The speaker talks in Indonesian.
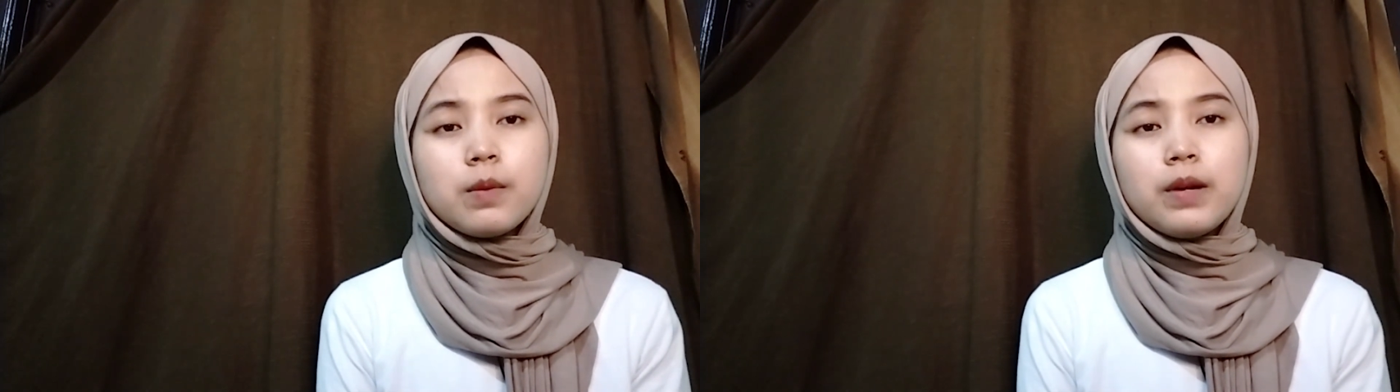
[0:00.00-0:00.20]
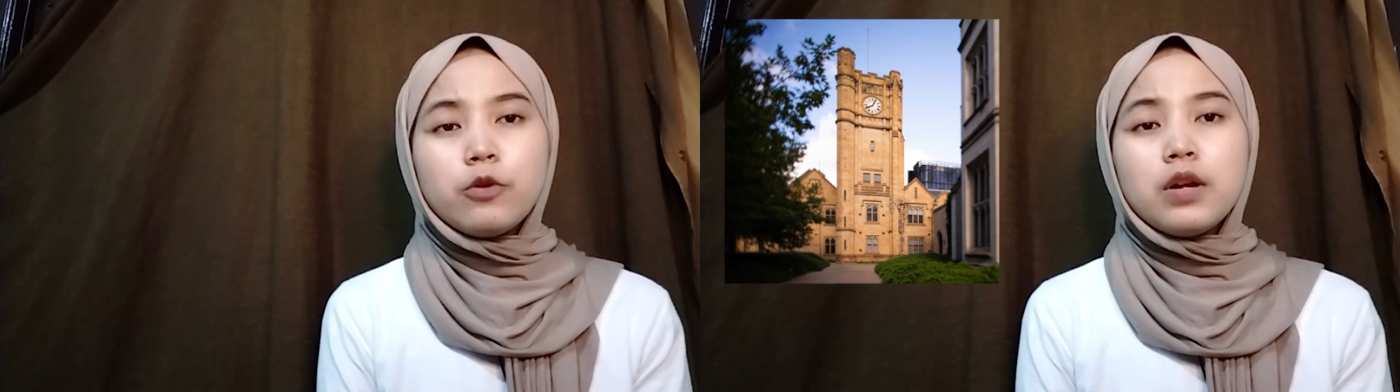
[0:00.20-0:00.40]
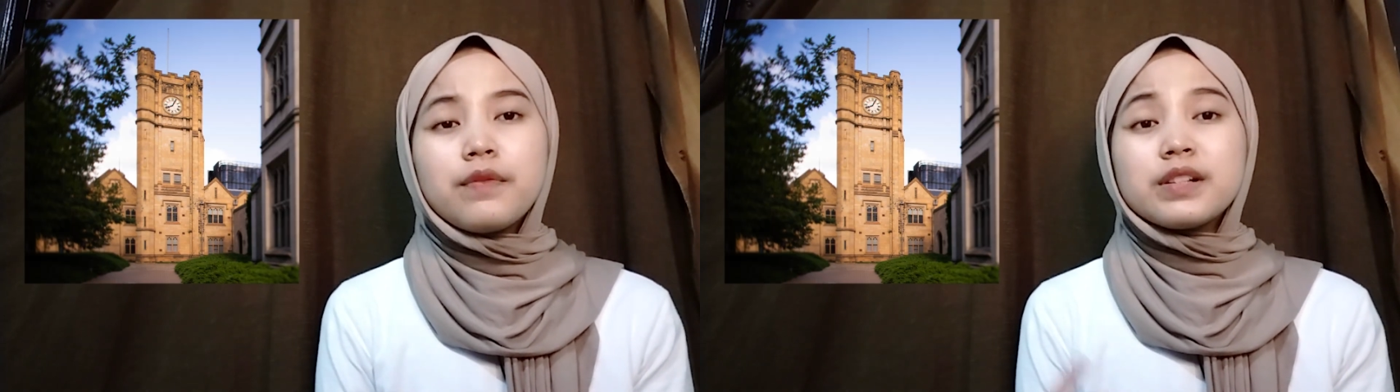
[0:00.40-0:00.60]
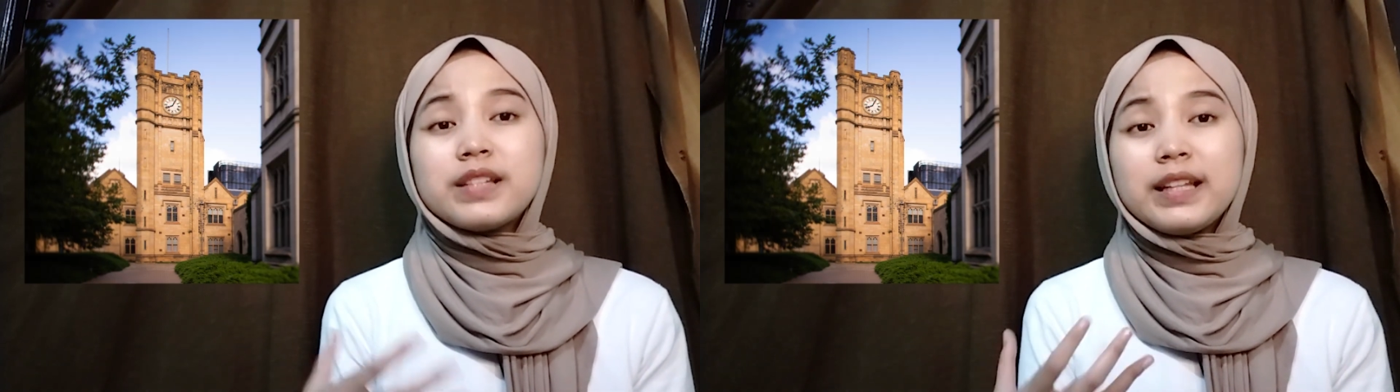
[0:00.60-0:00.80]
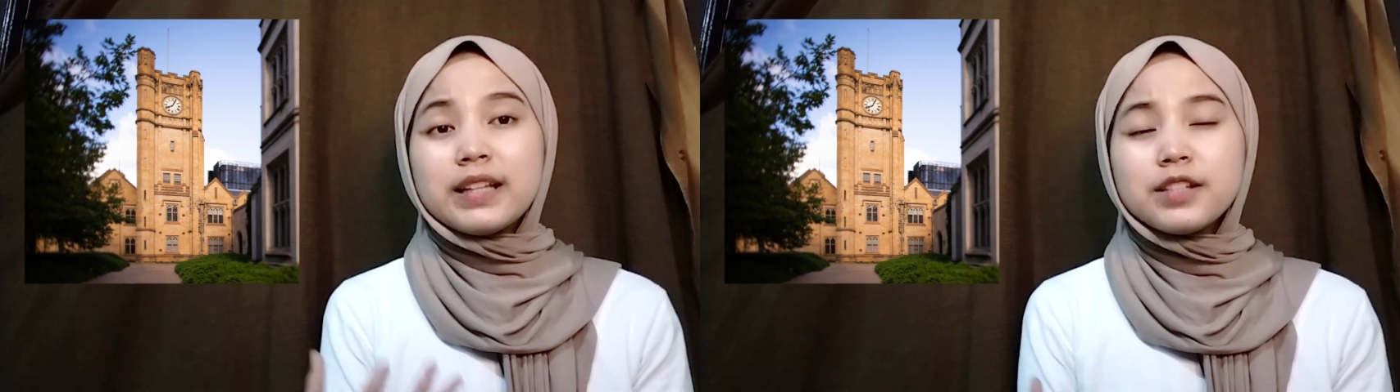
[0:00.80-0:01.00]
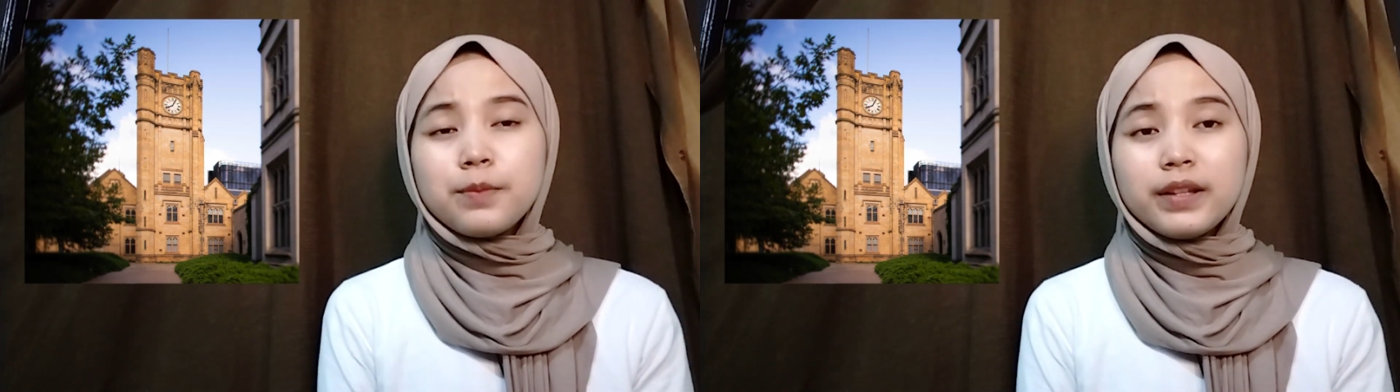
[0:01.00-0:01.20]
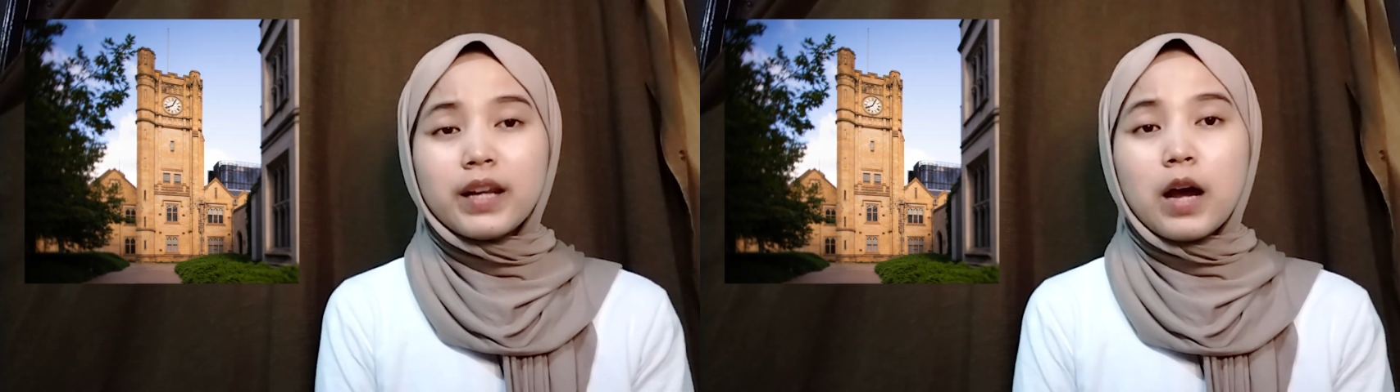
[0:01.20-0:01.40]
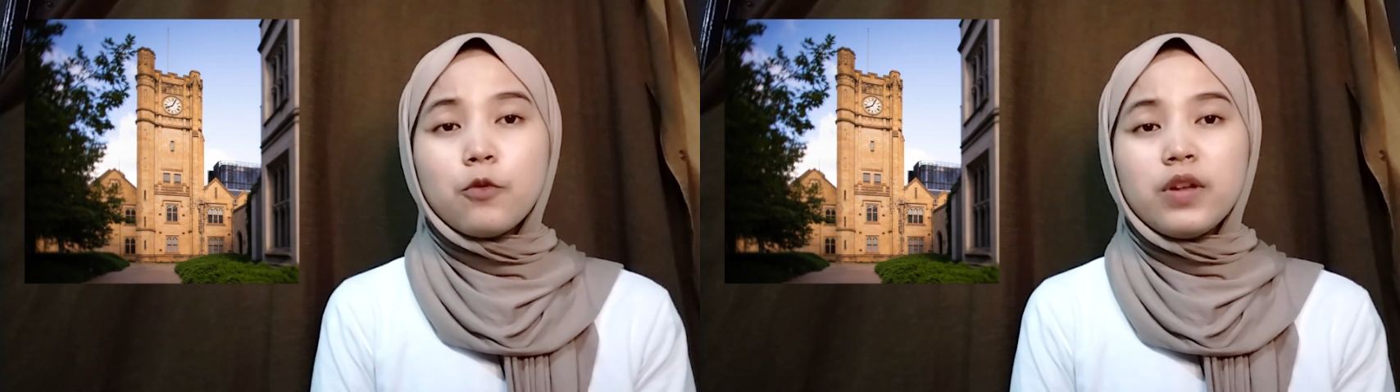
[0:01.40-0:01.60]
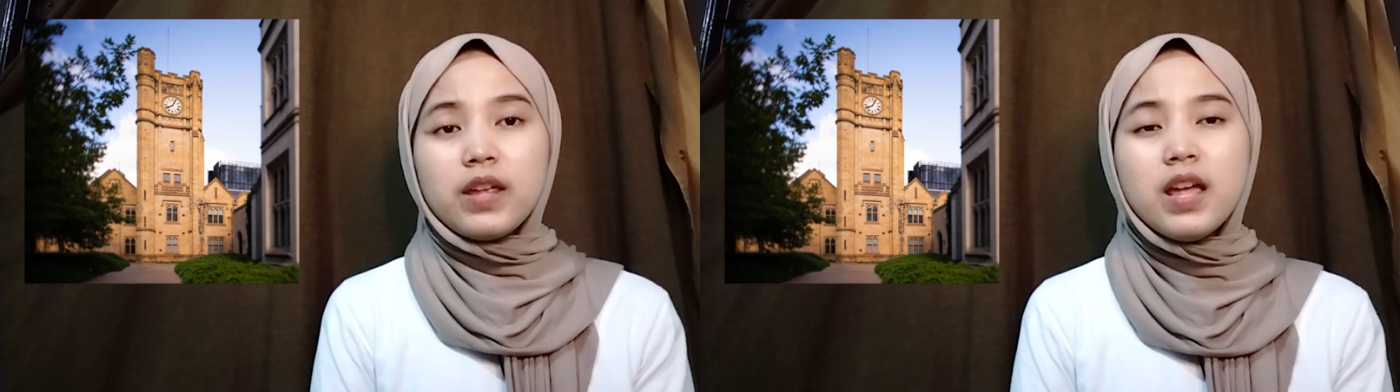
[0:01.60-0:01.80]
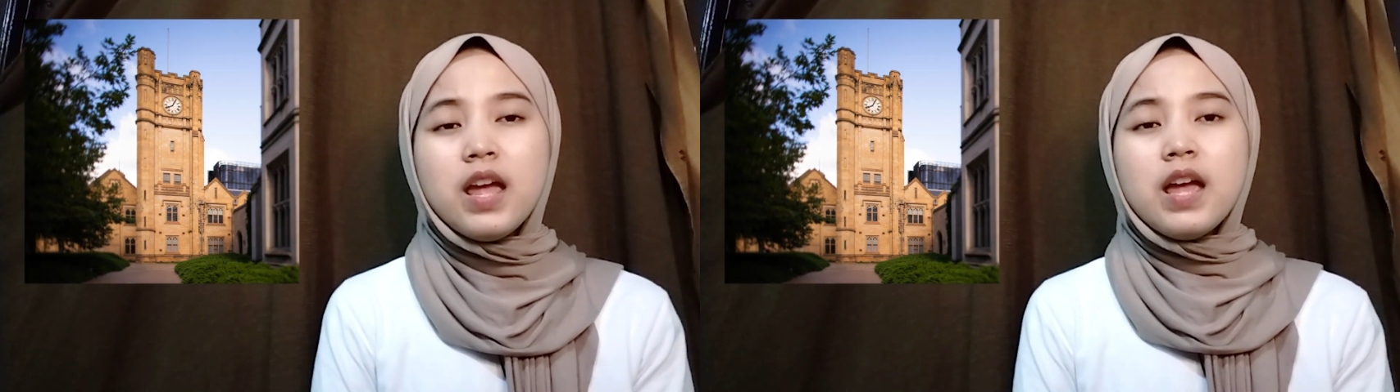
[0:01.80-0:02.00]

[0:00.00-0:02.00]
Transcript: memilih Universitas Mitra UI,